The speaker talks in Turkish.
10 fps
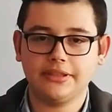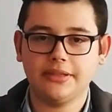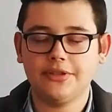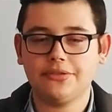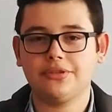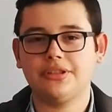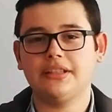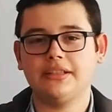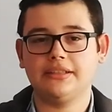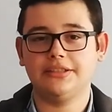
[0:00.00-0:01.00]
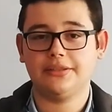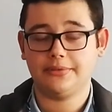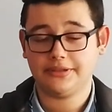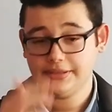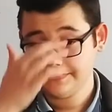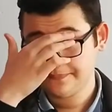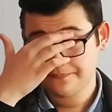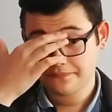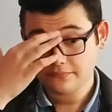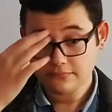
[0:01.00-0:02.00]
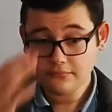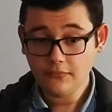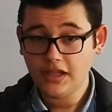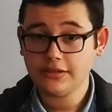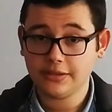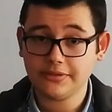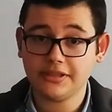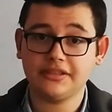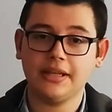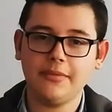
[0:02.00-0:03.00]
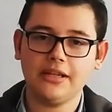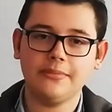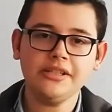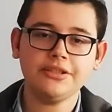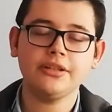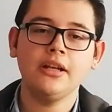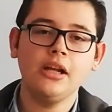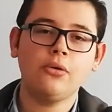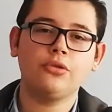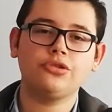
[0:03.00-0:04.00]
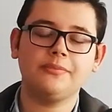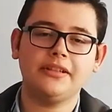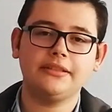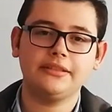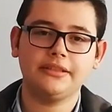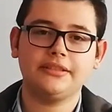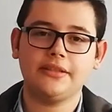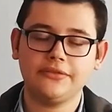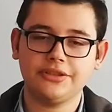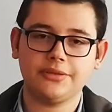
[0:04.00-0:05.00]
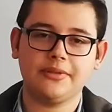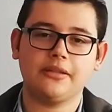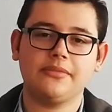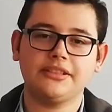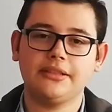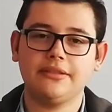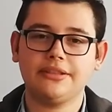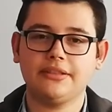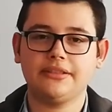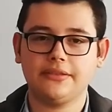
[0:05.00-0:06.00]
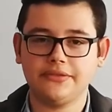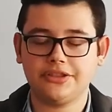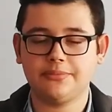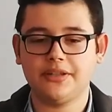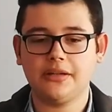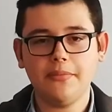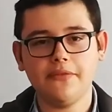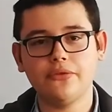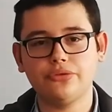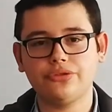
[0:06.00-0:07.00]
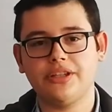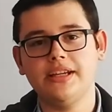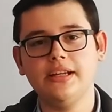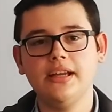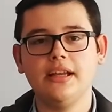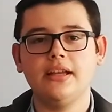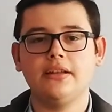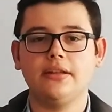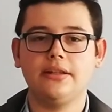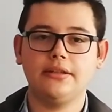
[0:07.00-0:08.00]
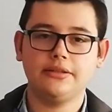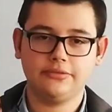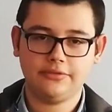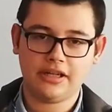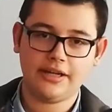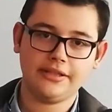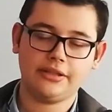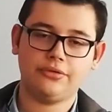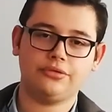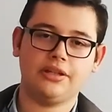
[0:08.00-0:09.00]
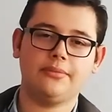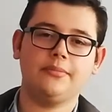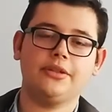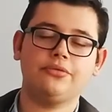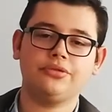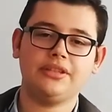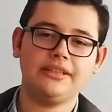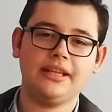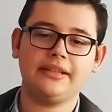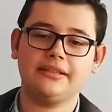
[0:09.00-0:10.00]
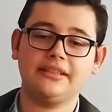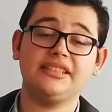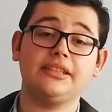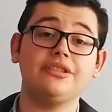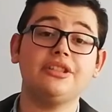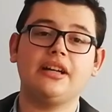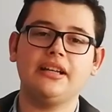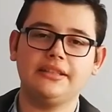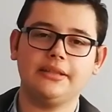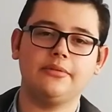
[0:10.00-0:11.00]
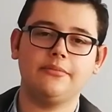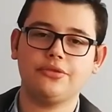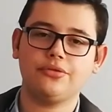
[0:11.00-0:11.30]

tabii ki. Meşhur Çanakkale cephesi. Tabii ki temel amaç Osmanlı'yı saf dışı bırakmak, savaştan saf dışı bırakmak ve Rusya'ya e, kaynak götürebilmek, Rusya'yı tekrardan savaşa dahil edebilmek.